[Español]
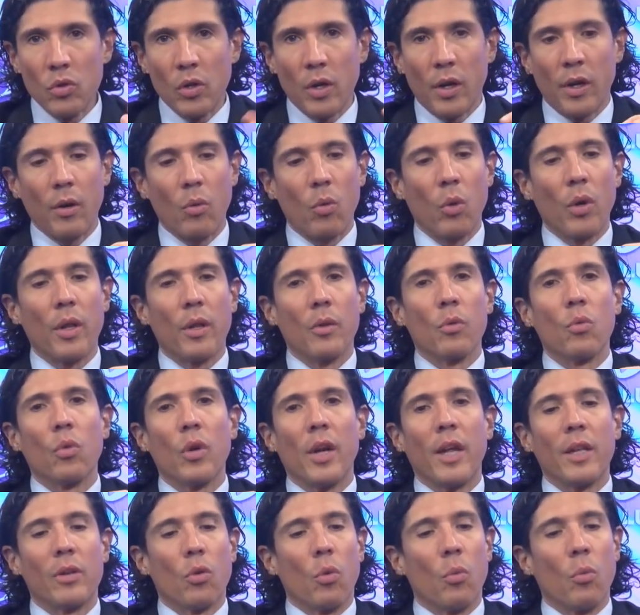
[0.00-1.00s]
Si recuerdan,
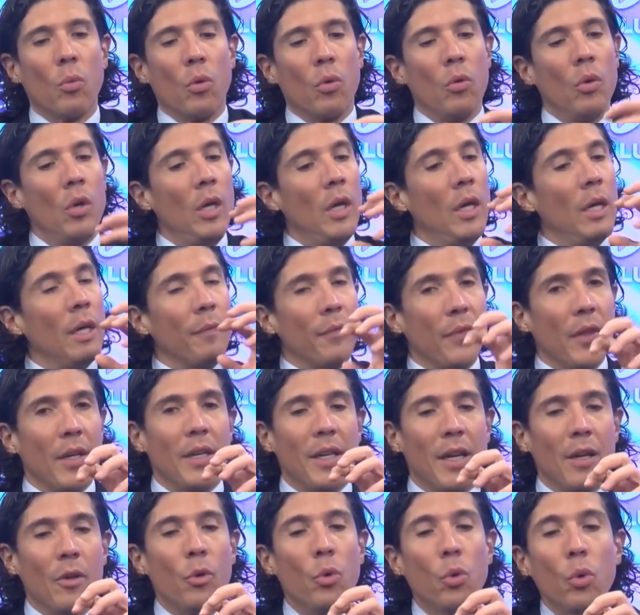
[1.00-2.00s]
un átomo
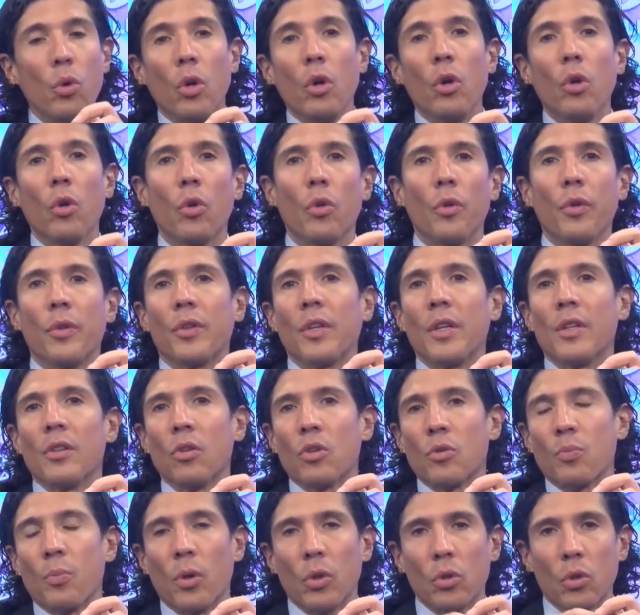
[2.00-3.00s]
tenía el núcleo donde
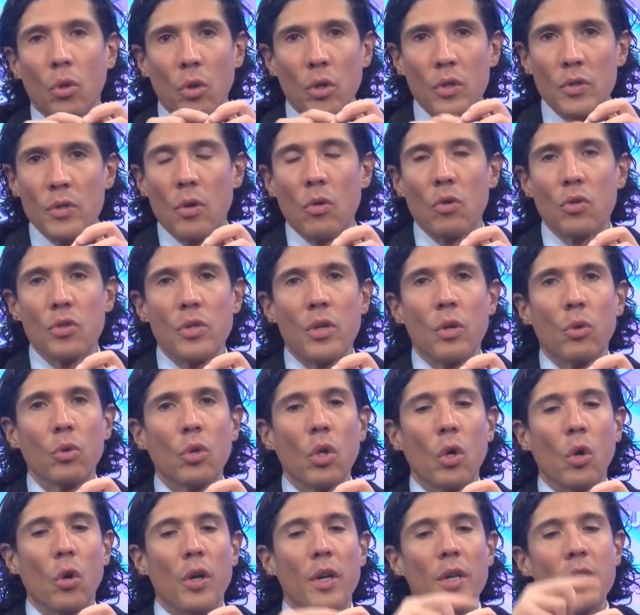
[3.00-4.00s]
tienes los protones y los
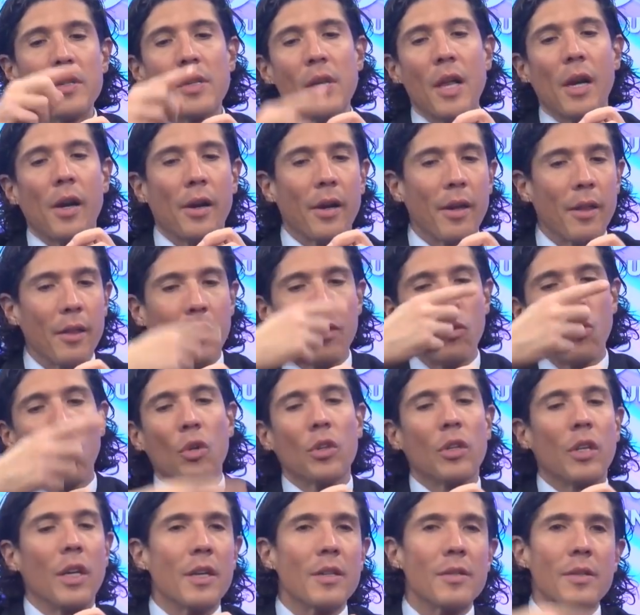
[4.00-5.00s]
neutrones y
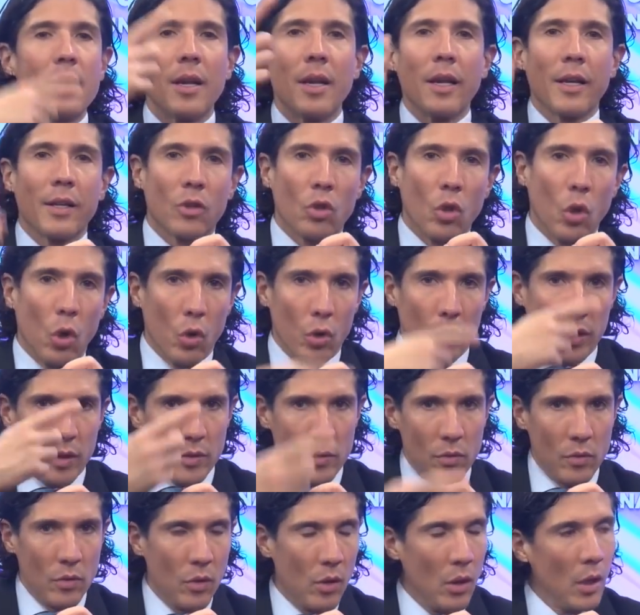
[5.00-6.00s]
alrededor tienes
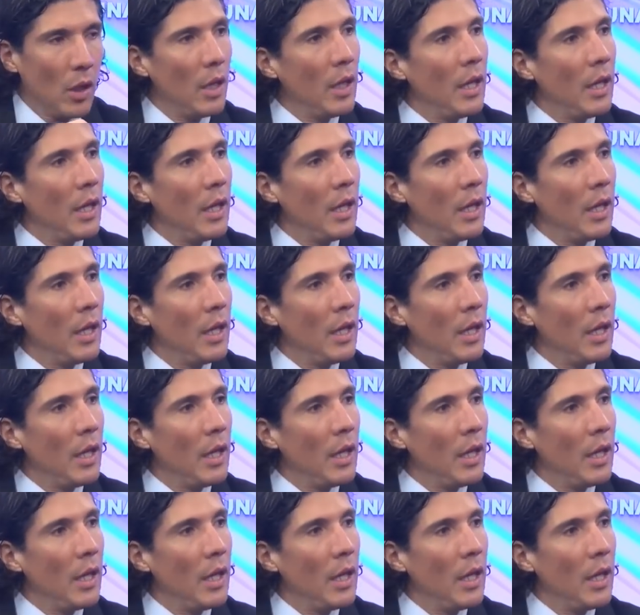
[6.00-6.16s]
electrones.